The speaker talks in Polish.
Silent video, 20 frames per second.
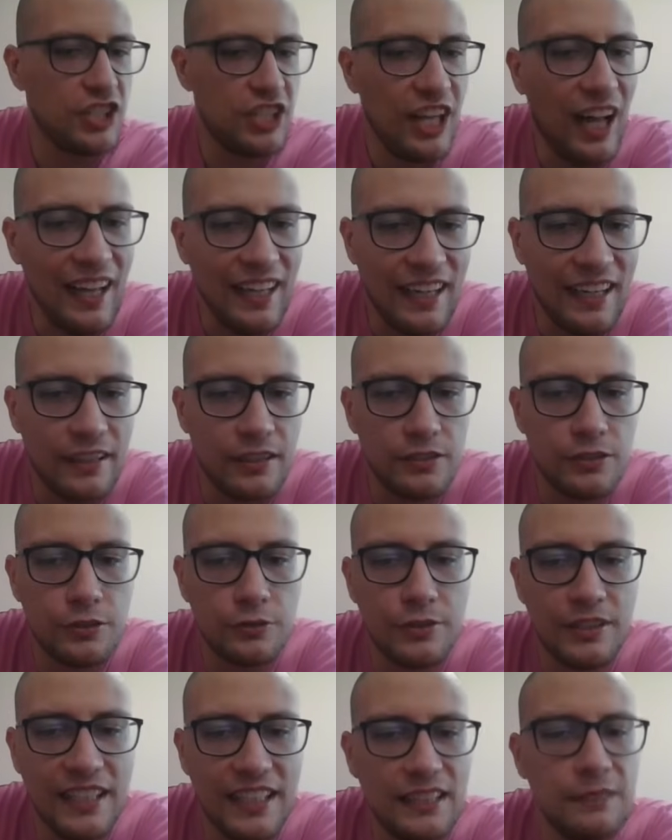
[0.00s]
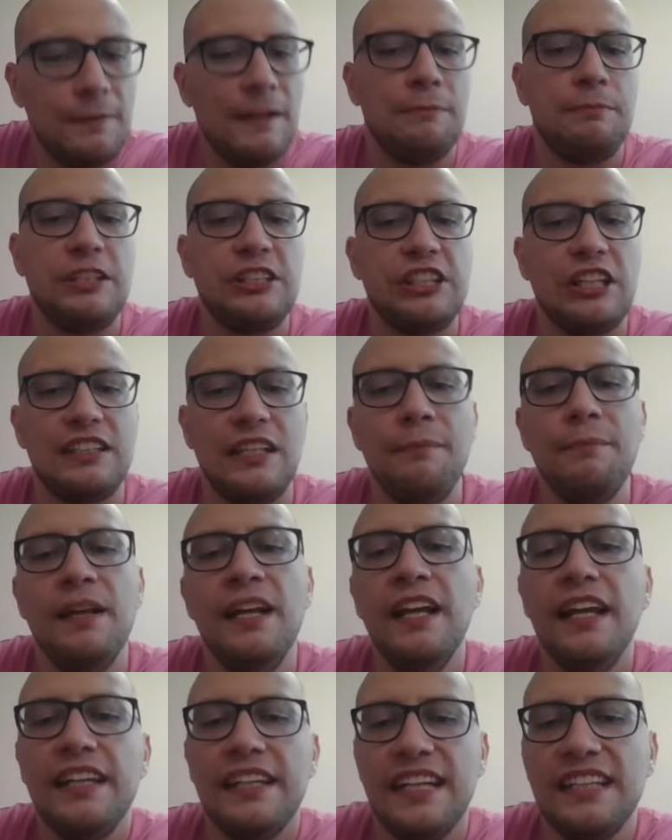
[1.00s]
ja grając ruch Hetman B7,
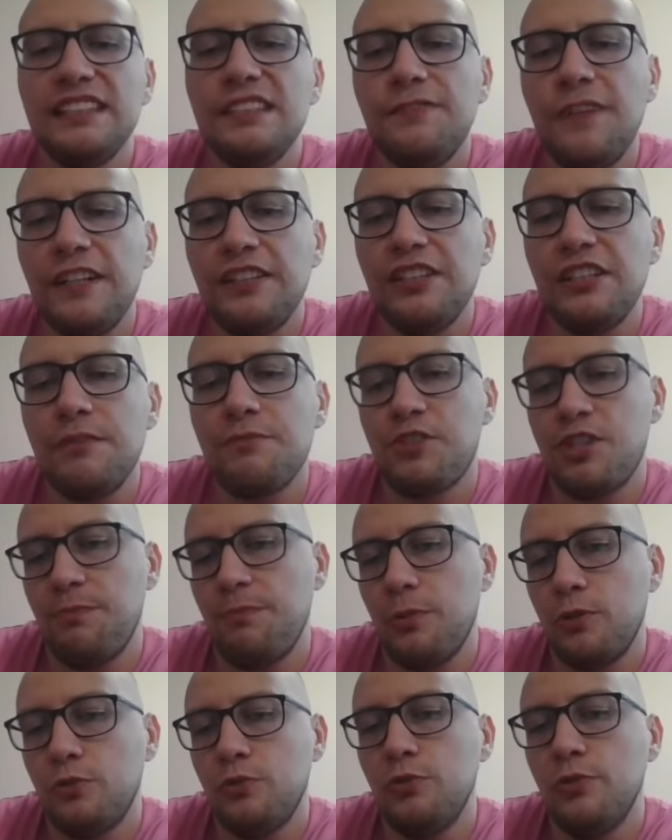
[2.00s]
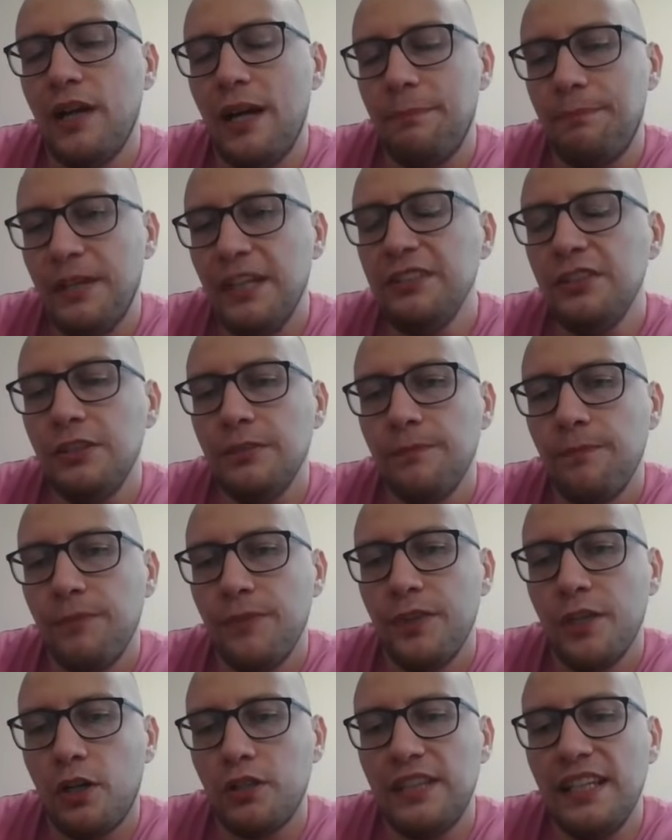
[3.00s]
ja stwierdziłem, że po ruchu E5
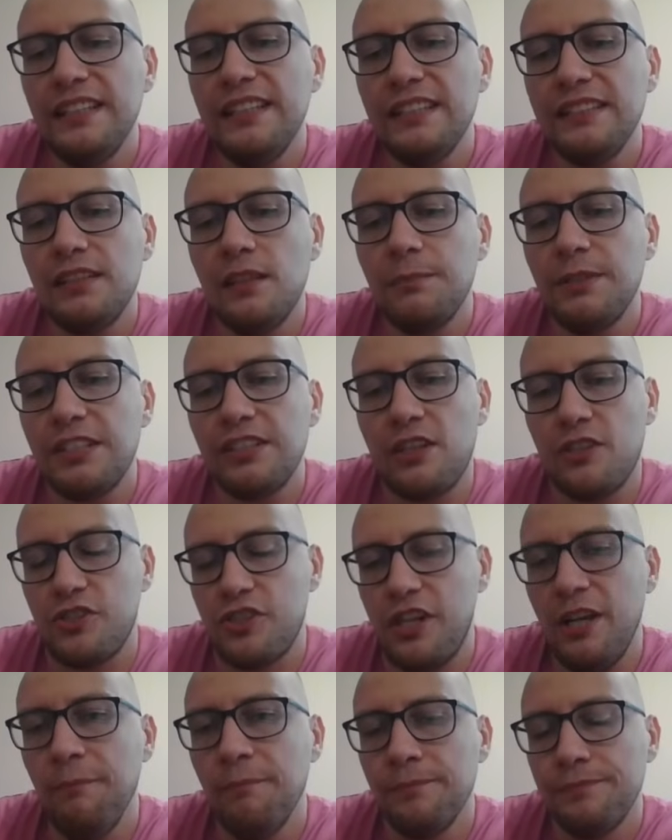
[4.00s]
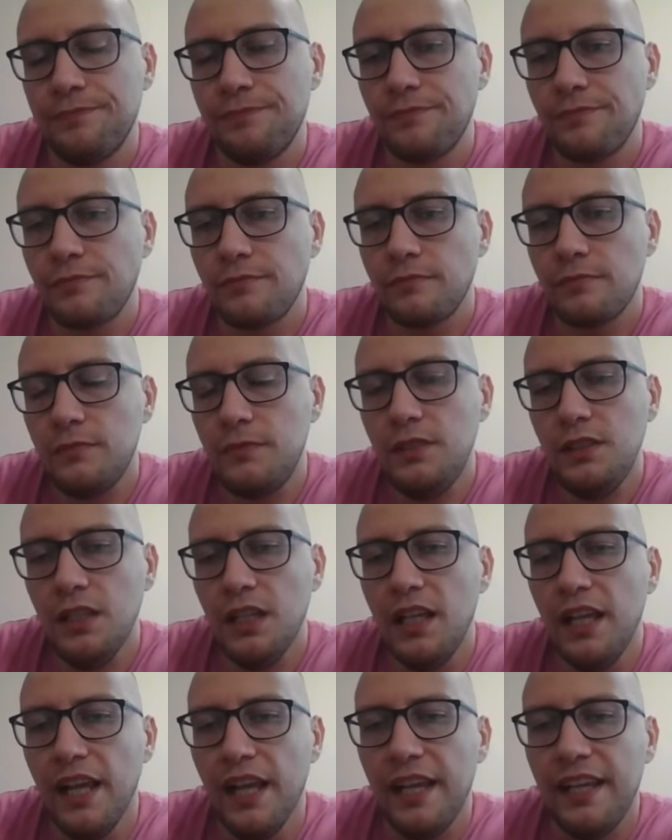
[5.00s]
odejdę sobie skoczkiem
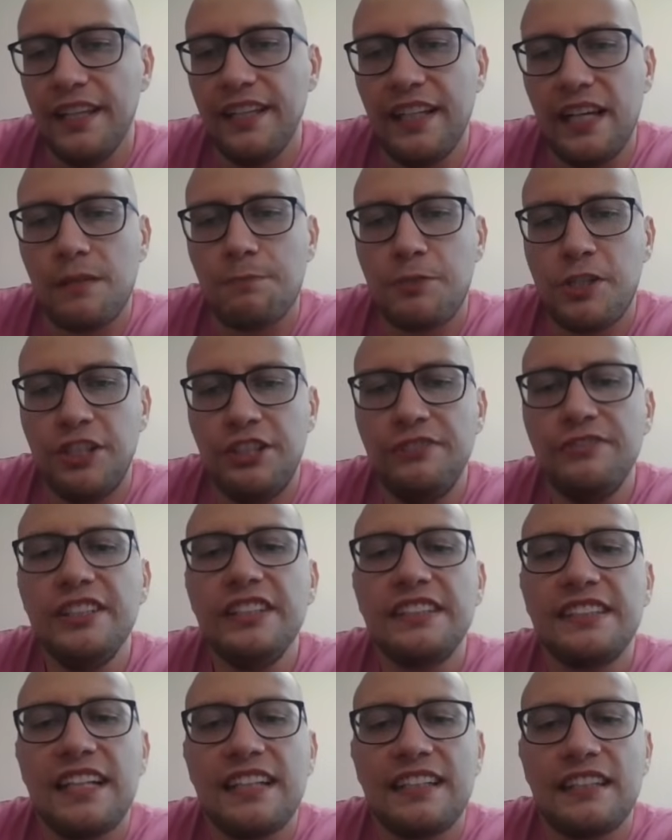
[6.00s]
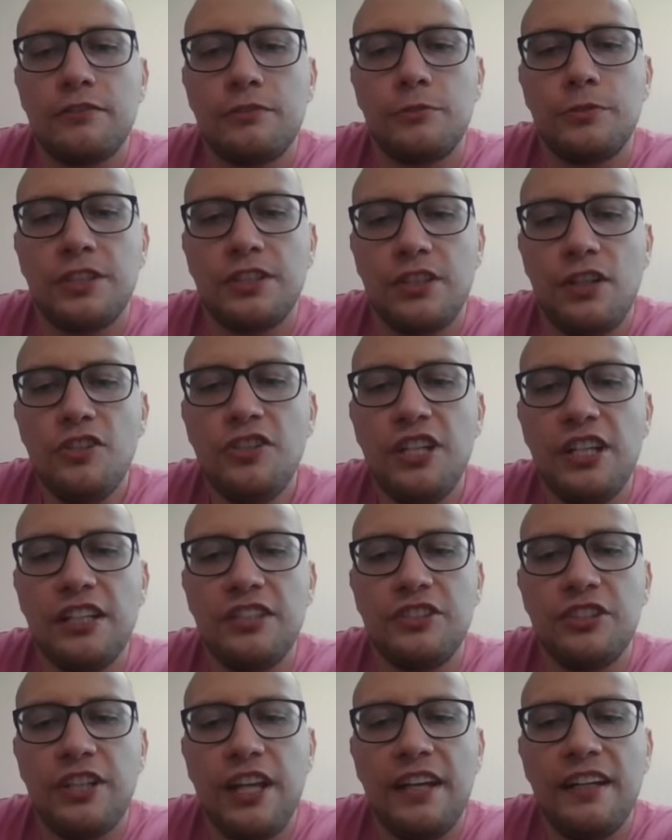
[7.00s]
i jak przeciwnik zagra ruch skoczek
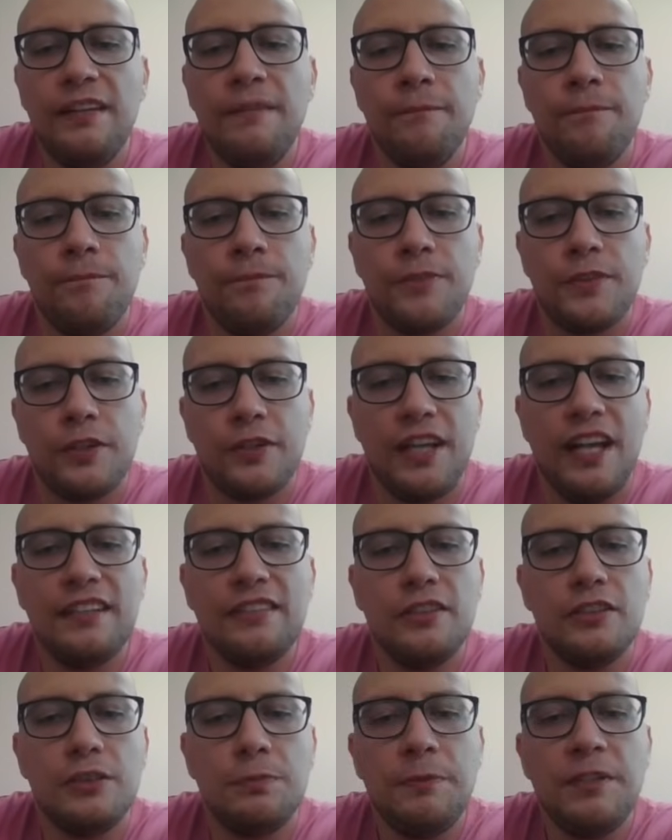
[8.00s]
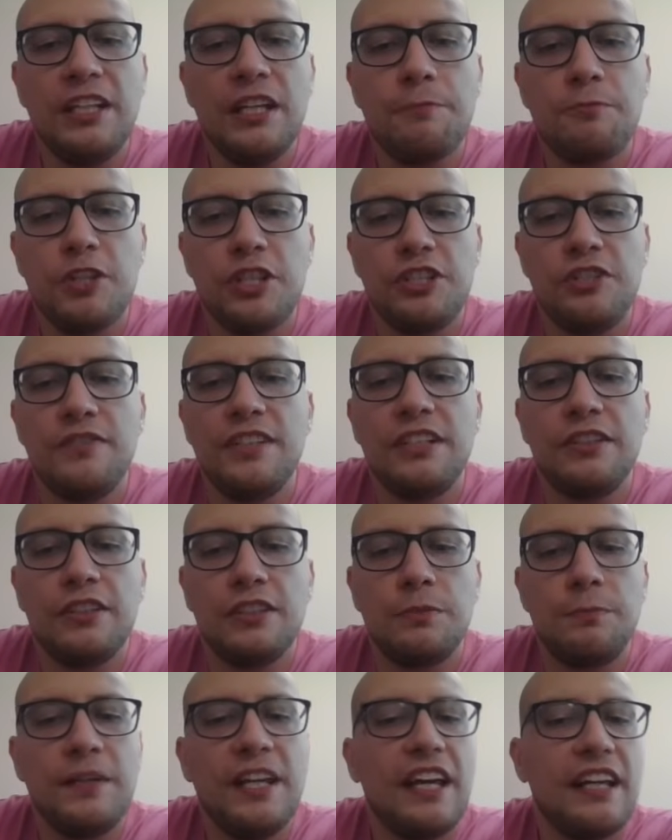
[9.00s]
E4, to ja to zbiję, przeciwnik to
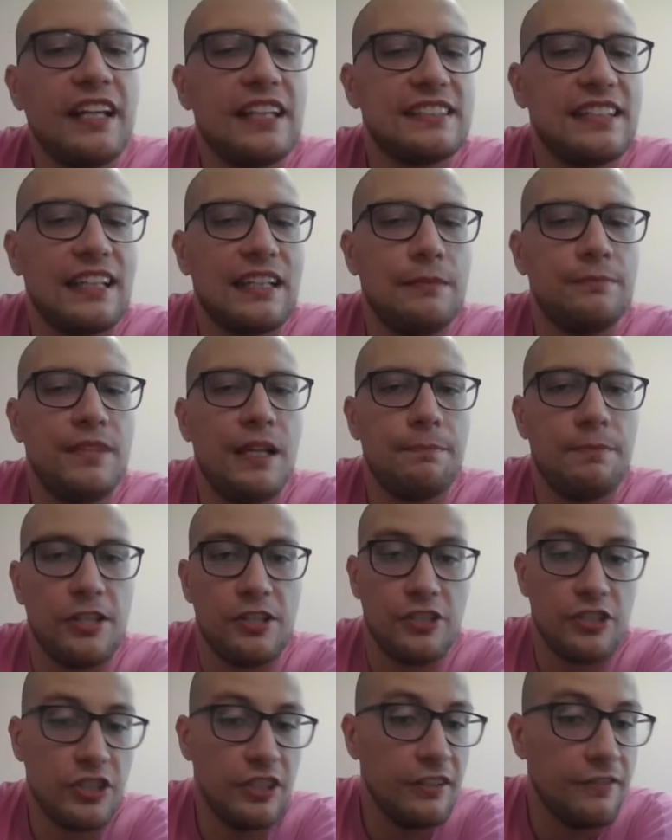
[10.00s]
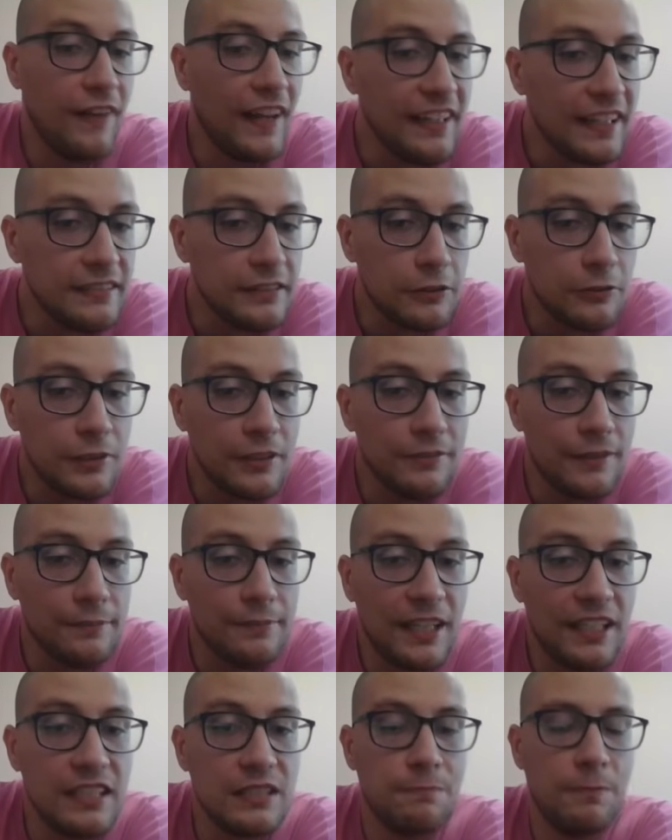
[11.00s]
zbije, ja zagram d5. Czyli wariant, który wam
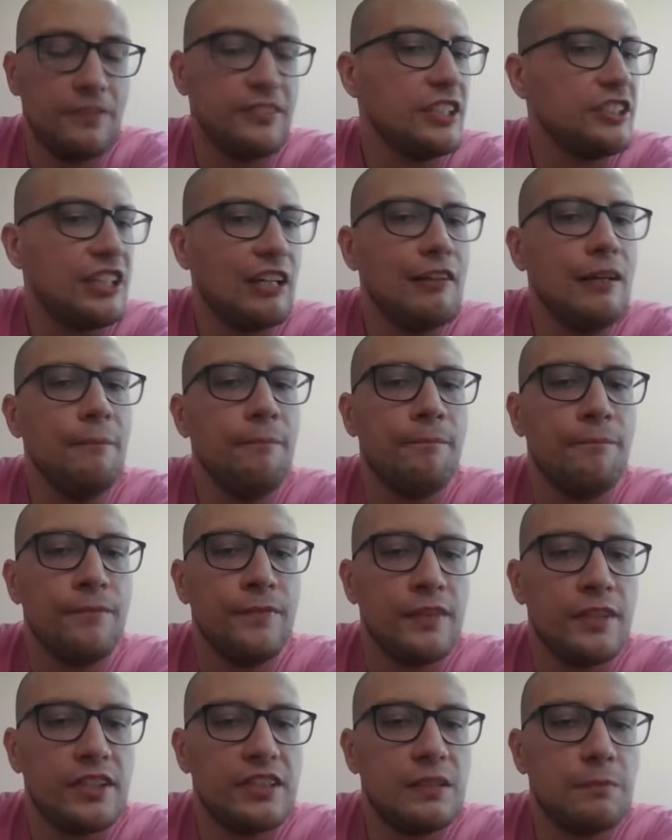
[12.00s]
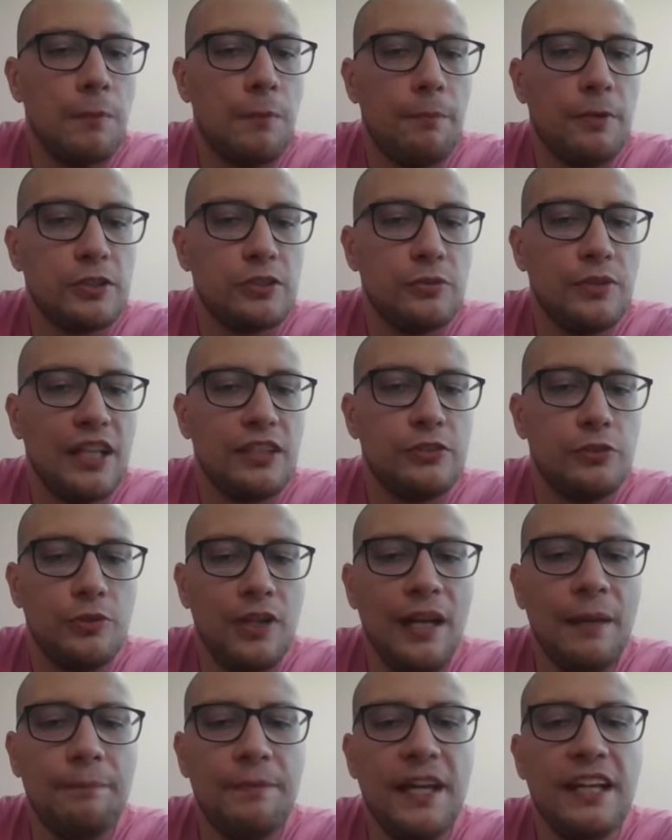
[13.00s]
teraz powiedziałem, to jest po posunięciu
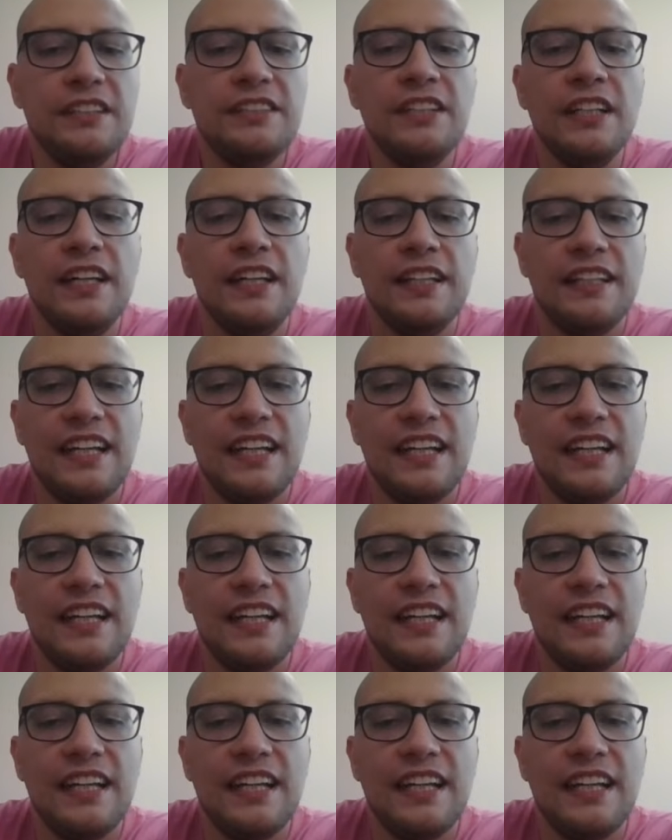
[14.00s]
e5.